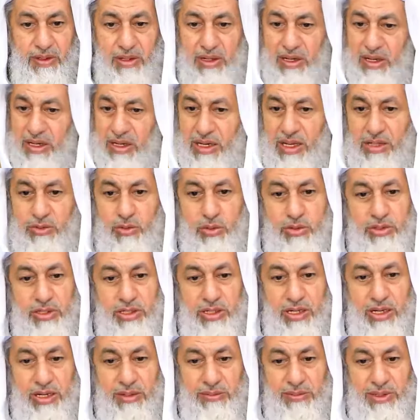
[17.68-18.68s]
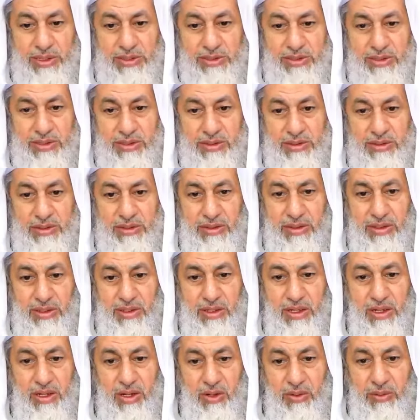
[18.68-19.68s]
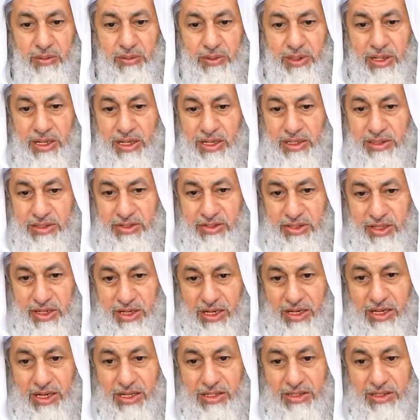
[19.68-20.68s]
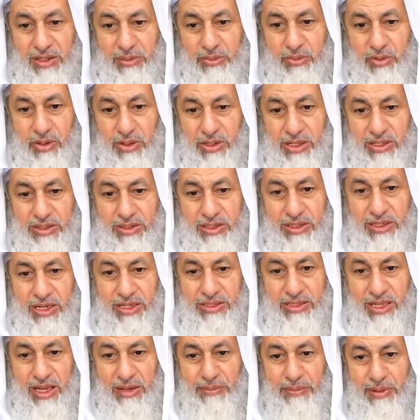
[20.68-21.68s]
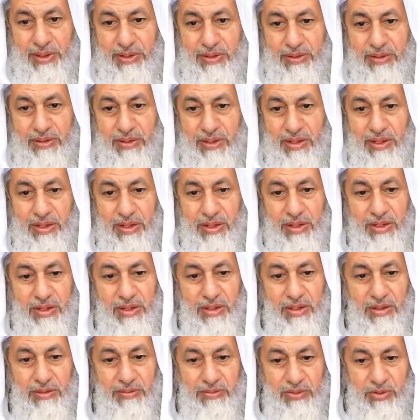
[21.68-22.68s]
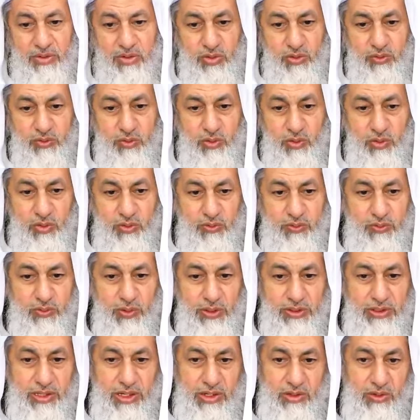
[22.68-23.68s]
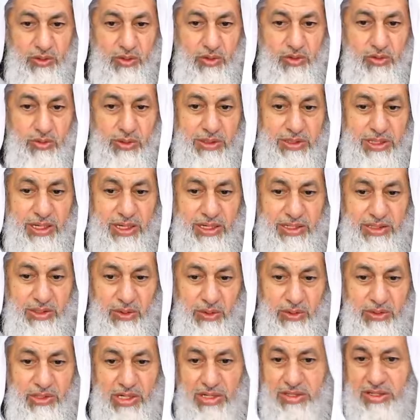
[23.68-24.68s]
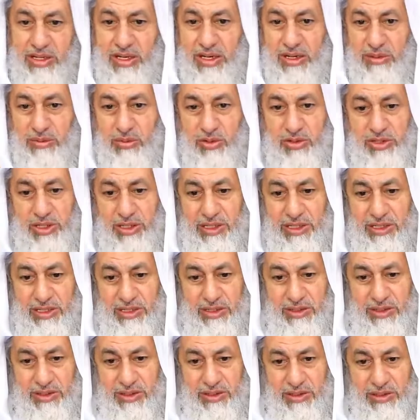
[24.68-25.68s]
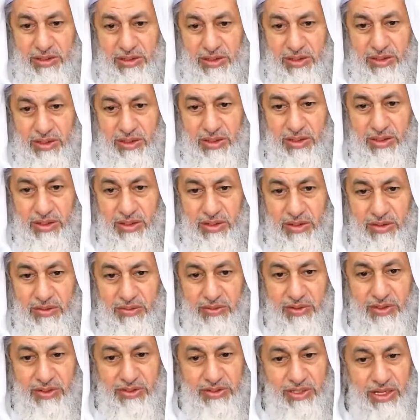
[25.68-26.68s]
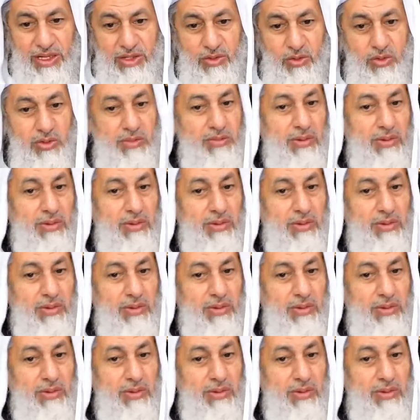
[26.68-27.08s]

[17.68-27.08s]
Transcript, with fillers: لا لا تدخلها المسجد هو من ناحيه الصلاه لن تبطل لكنها تعبث في الصفوف وتخرج وتاتي وتشغل المصلين فانصحك